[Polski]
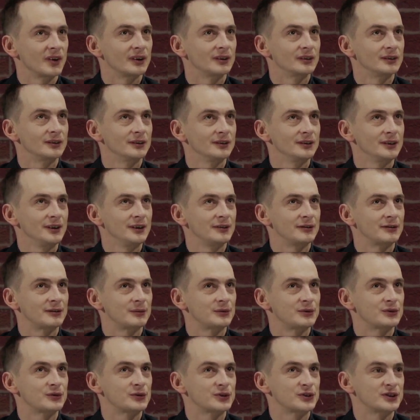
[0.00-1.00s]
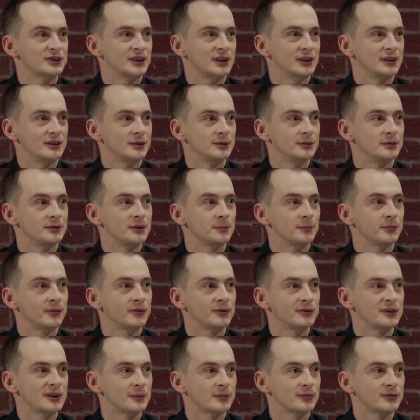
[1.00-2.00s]
No nie wiem, czy wszystkie. No, nie
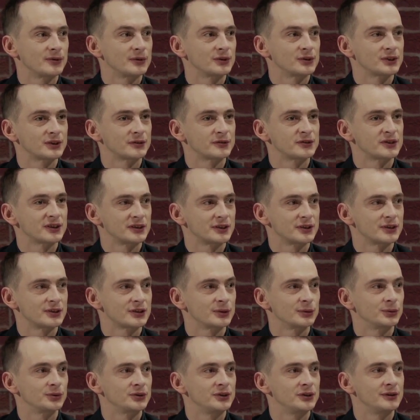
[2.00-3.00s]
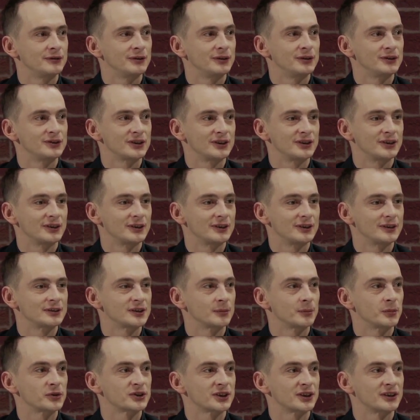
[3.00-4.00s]
powinno na pewno się wsadzać ludzi do więzienia
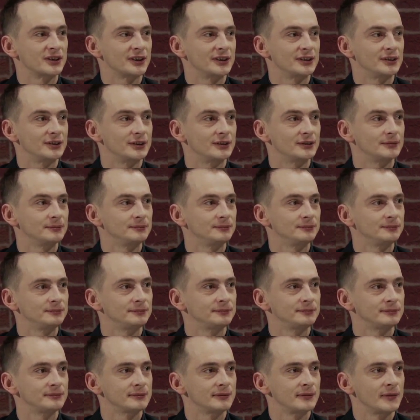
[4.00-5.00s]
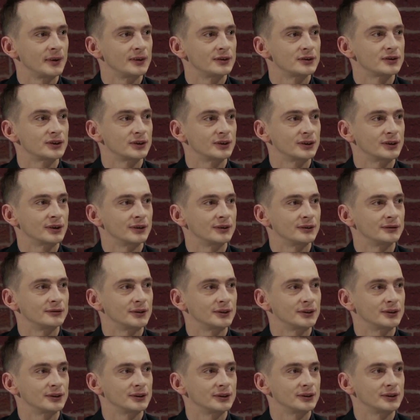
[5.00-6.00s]
za posiadanie
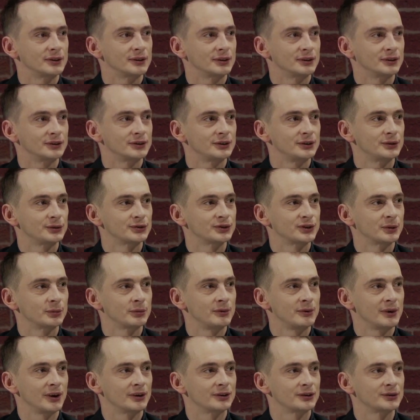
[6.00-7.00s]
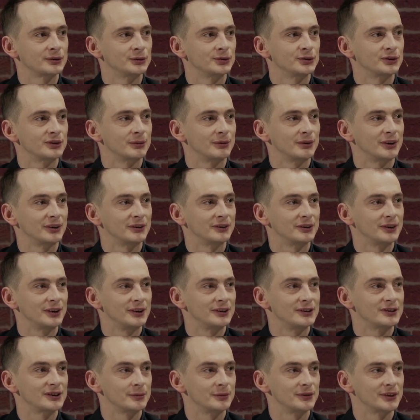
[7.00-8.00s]
czegokolwiek, tylko jeśli już to pomagać ludziom, a
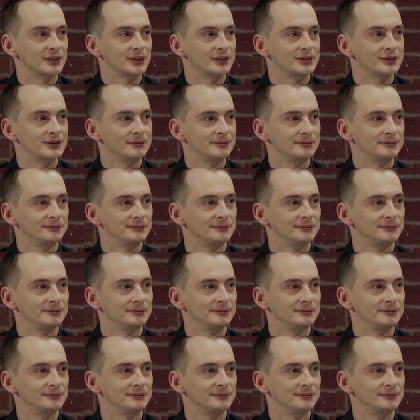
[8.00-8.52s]
nie ich zamykać.